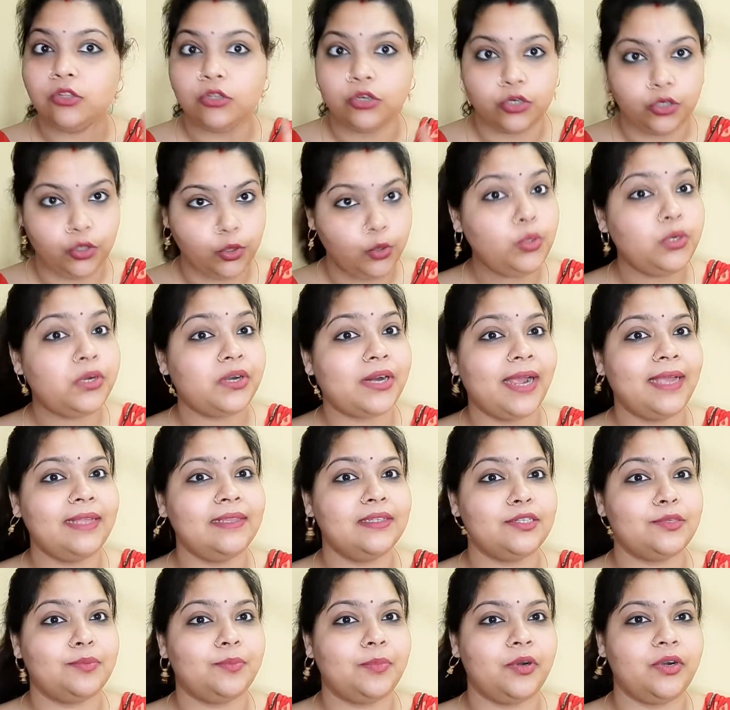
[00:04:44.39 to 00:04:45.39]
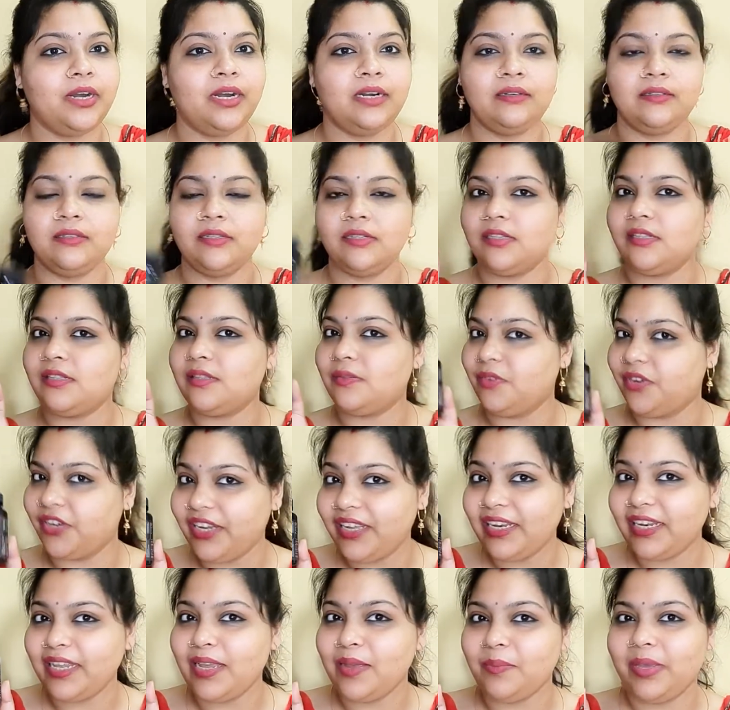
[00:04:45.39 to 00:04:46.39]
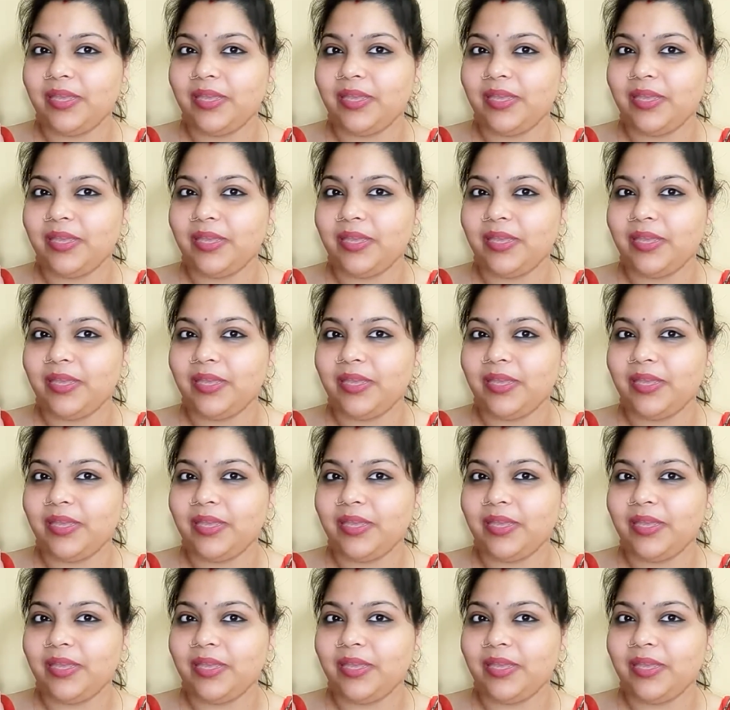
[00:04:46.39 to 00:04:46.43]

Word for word: तो डू ट्राई दिस प्रोडक्ट दिस इज रियली